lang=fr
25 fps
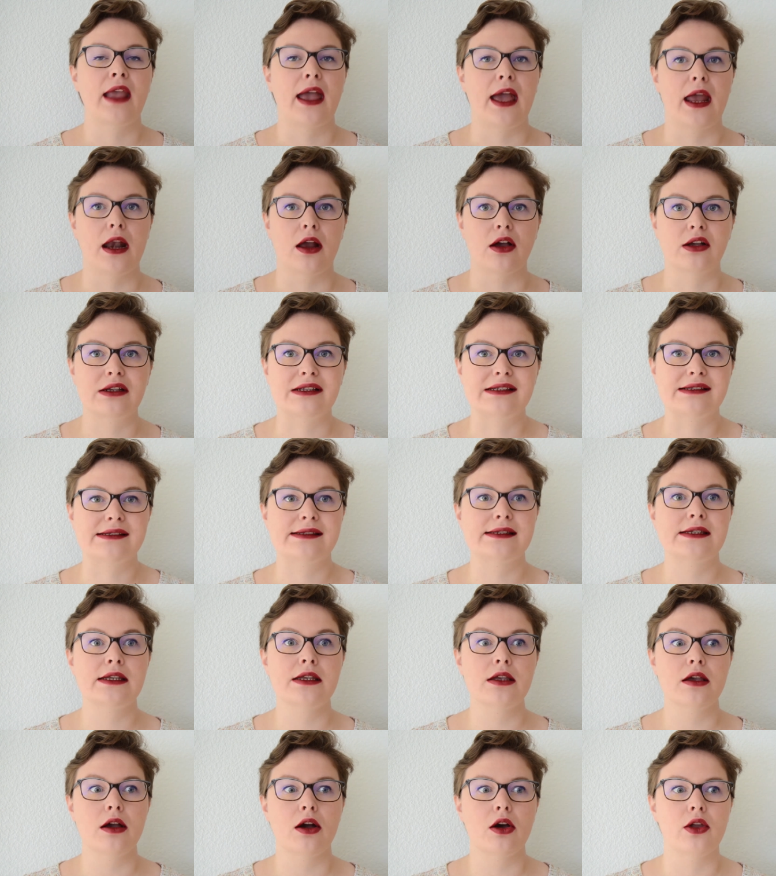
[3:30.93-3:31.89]
Alors
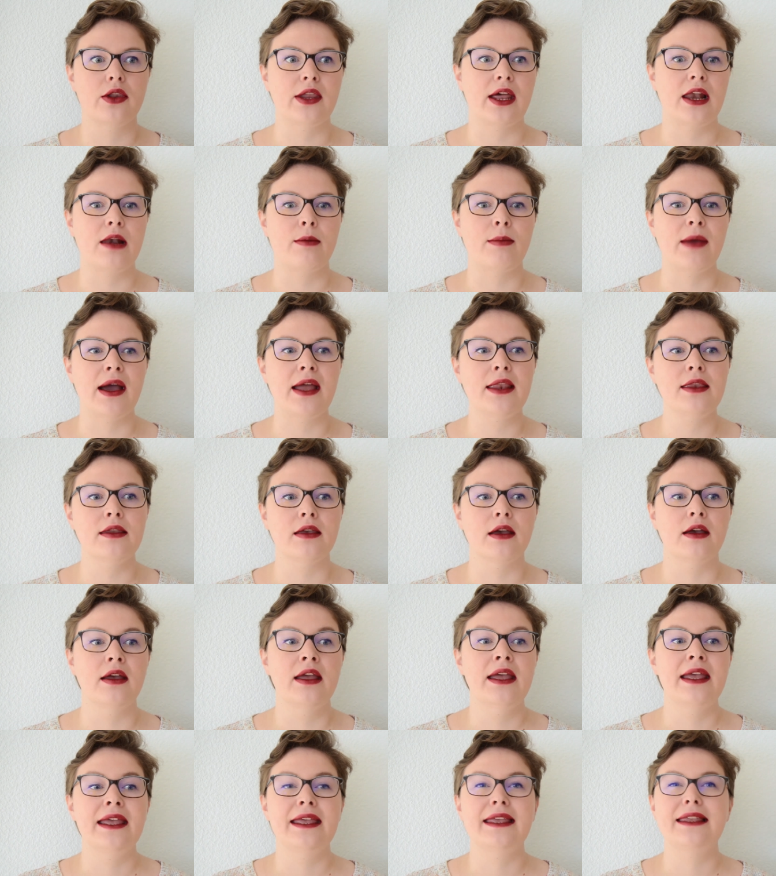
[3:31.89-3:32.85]
qu'ici, en Allemagne,
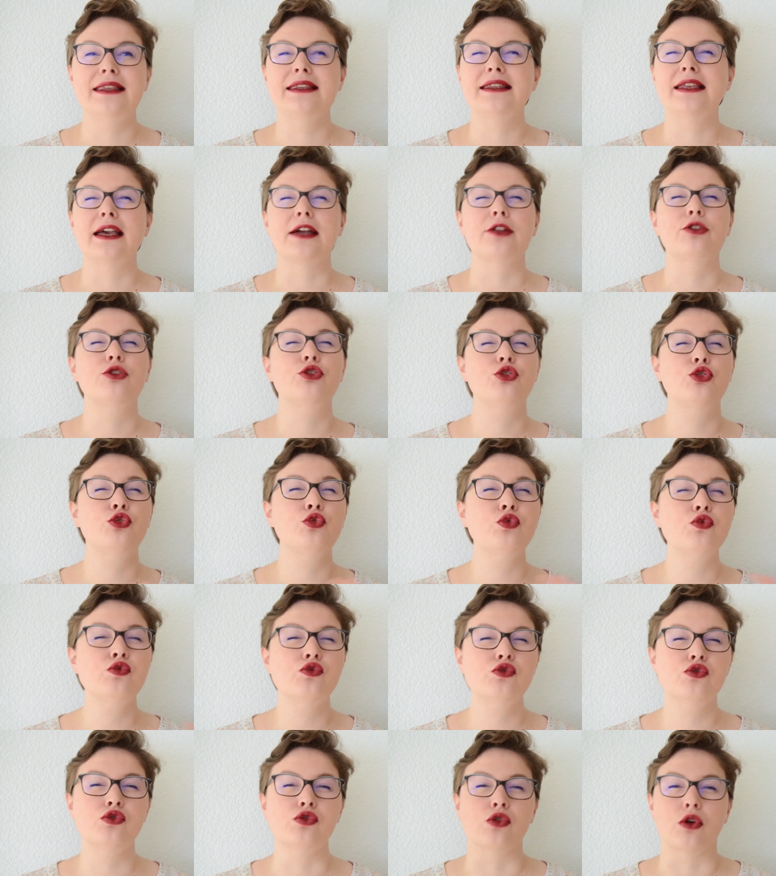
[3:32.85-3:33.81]
il y a
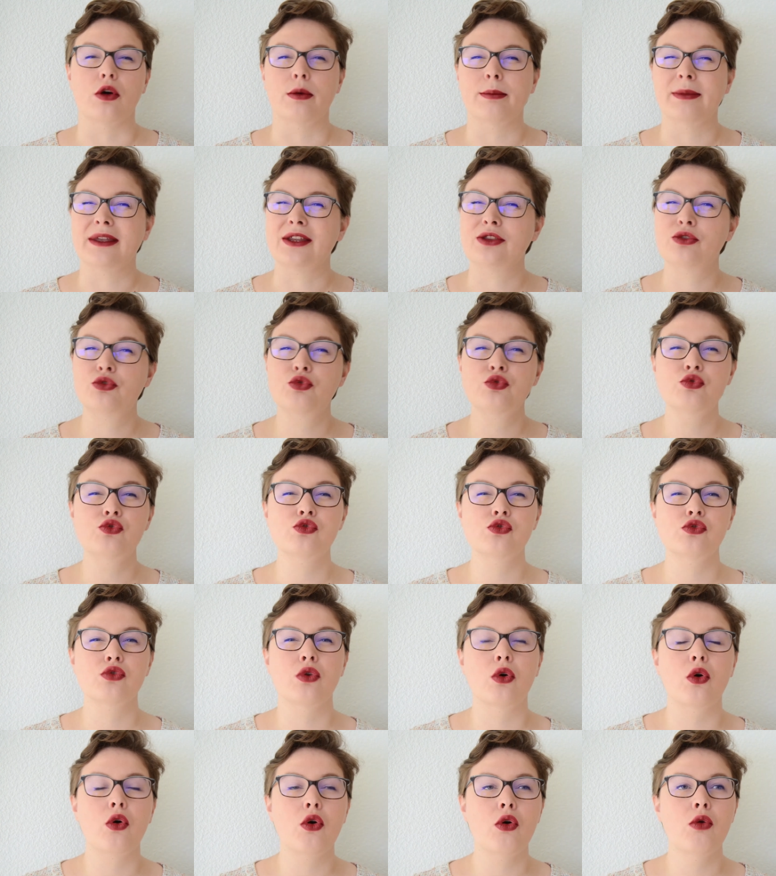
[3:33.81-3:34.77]
toujours, mais
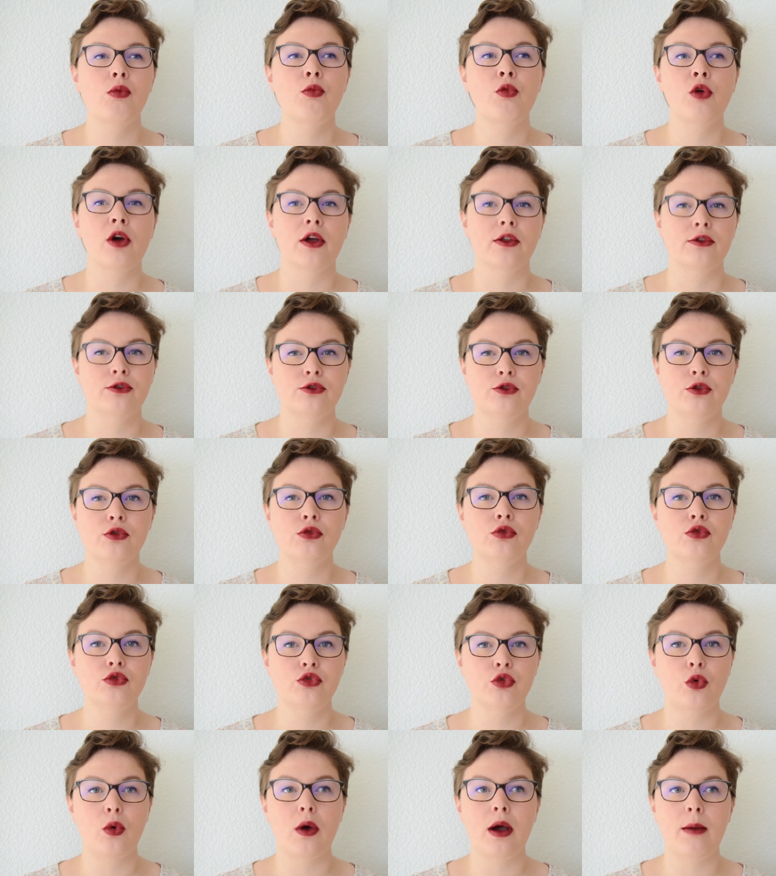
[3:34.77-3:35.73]
toujours au moins deux
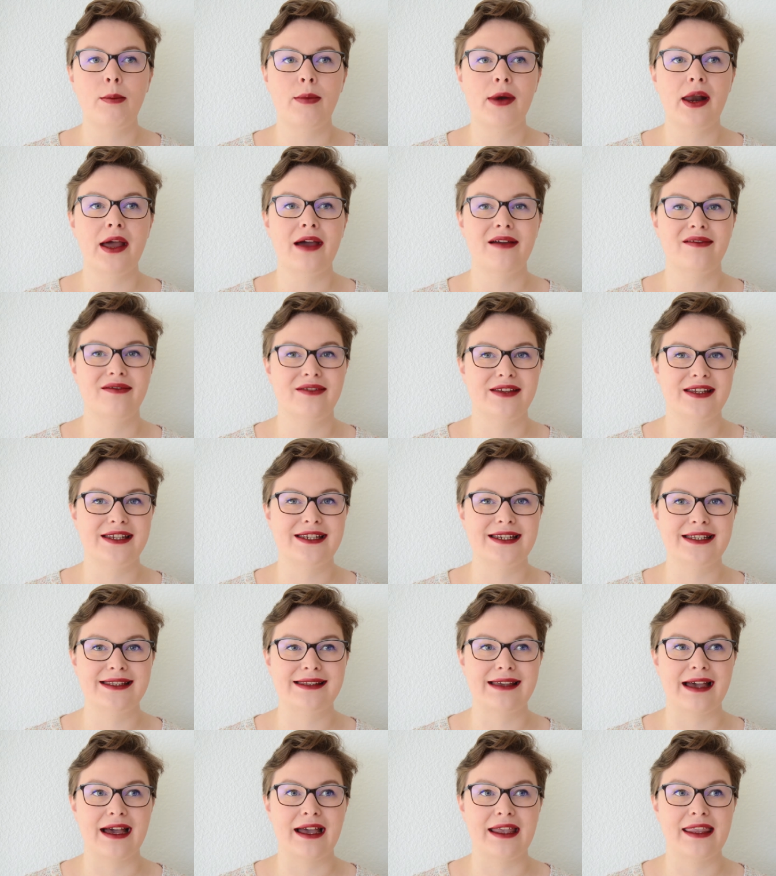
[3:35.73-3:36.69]
ou trois plats
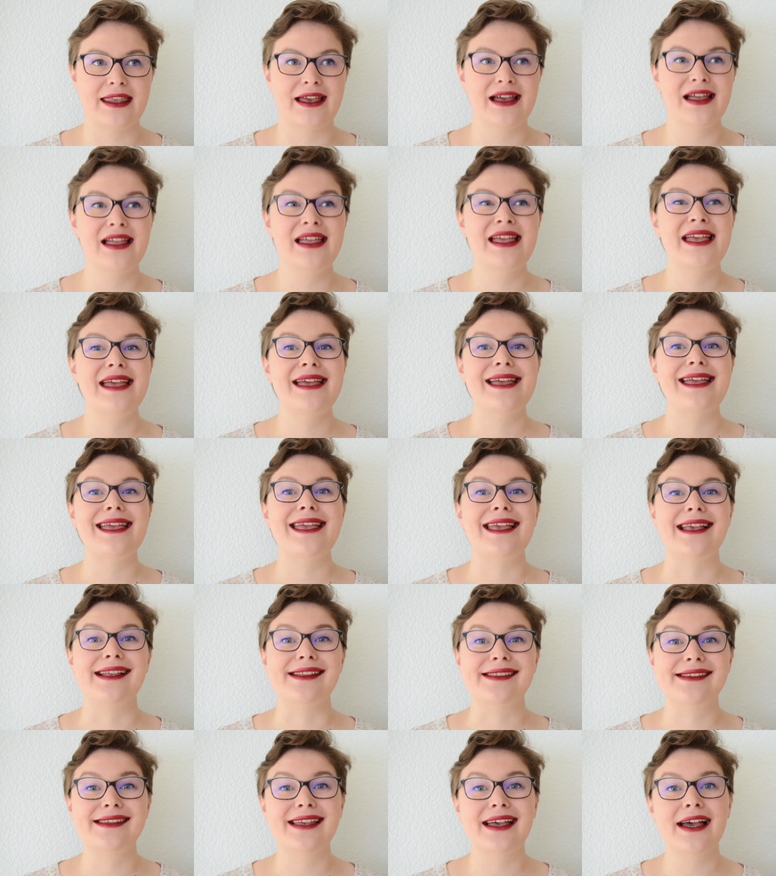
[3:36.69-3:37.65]
végétariens,
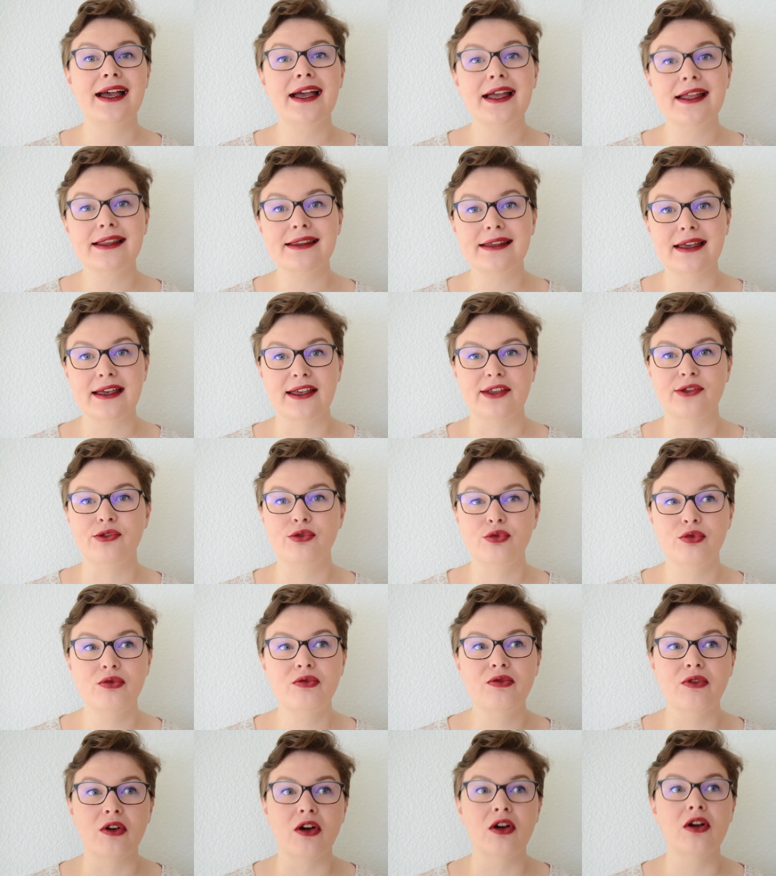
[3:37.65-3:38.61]
et très très
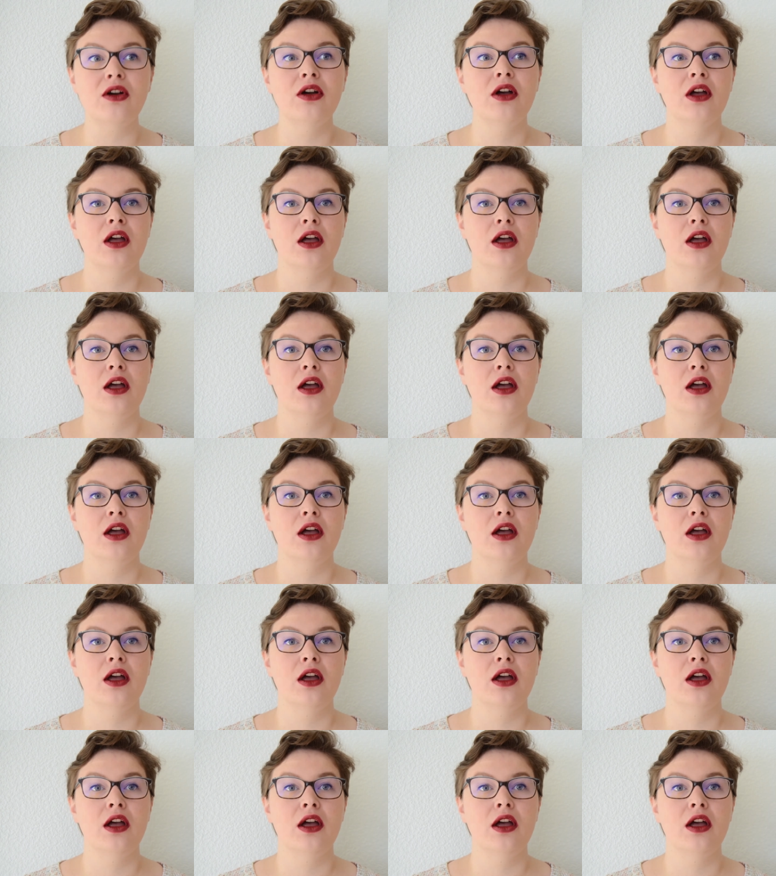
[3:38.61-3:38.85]
souvent,